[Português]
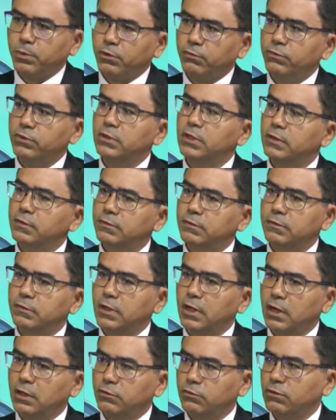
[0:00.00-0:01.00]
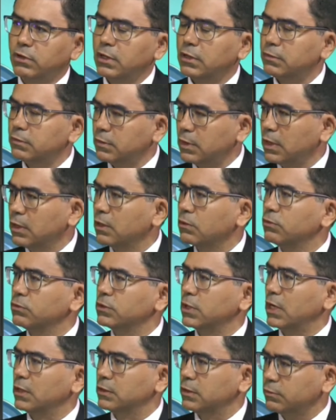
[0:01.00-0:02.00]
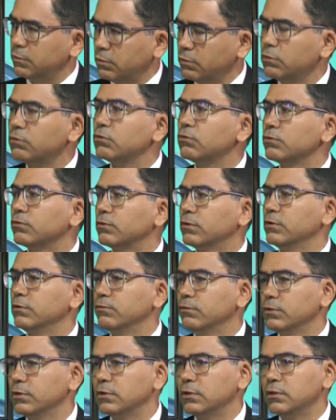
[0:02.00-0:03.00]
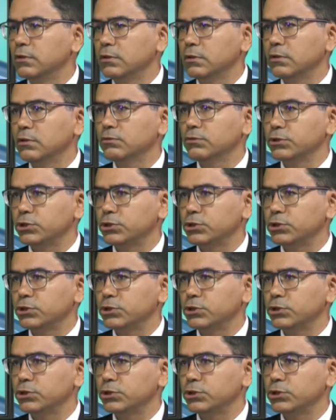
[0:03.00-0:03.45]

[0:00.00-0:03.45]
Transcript: providências relacionadas à contratação, inclusive, de, de